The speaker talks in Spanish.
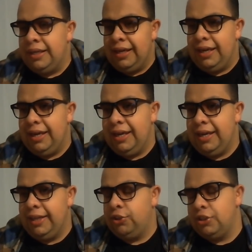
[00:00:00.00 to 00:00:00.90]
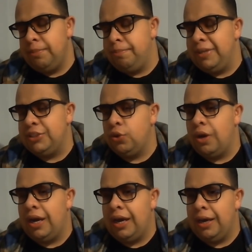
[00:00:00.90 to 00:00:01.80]
Eh, entonces empiezo
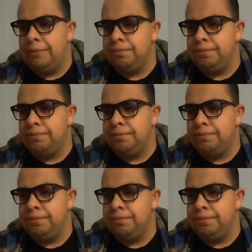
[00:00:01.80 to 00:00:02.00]
a,